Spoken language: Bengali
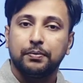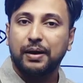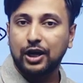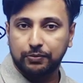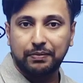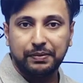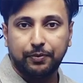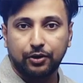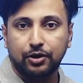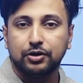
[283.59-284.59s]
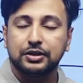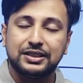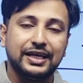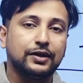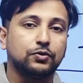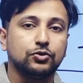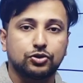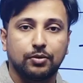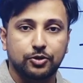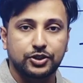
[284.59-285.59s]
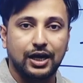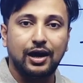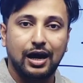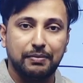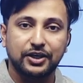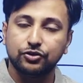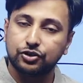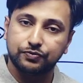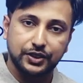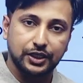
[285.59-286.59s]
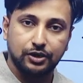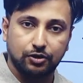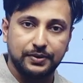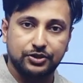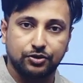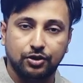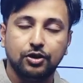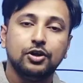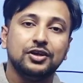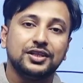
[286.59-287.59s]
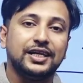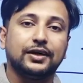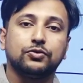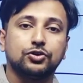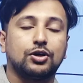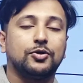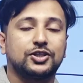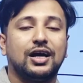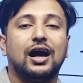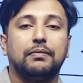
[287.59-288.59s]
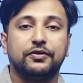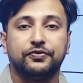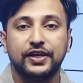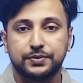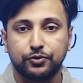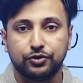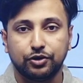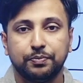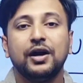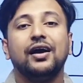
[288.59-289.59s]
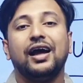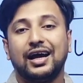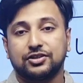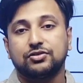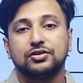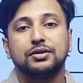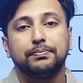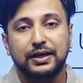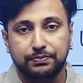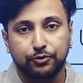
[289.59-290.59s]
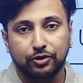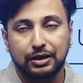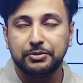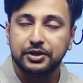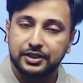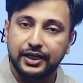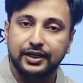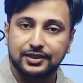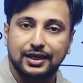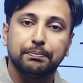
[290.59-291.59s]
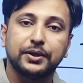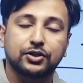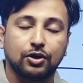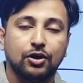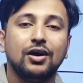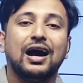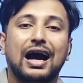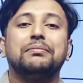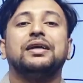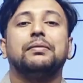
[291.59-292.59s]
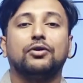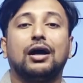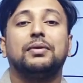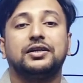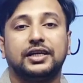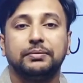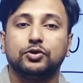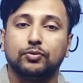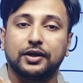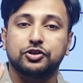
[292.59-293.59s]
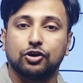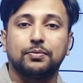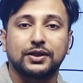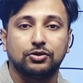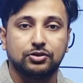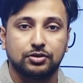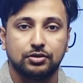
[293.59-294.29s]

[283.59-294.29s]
ভালোভাবে পড়ো যে কোনো সমস্যা আমার ইউটিউব চ্যানেলে কমেন্ট করো যে কোনো সমস্যা আমার ফেসবুক গ্রুপ এক্সক্লুসিভ ম্যাথ প্রোগ্রাম সেখানে সাবমিট করো আমি এবং আমার টিম তোমাকে সর্বাত্মক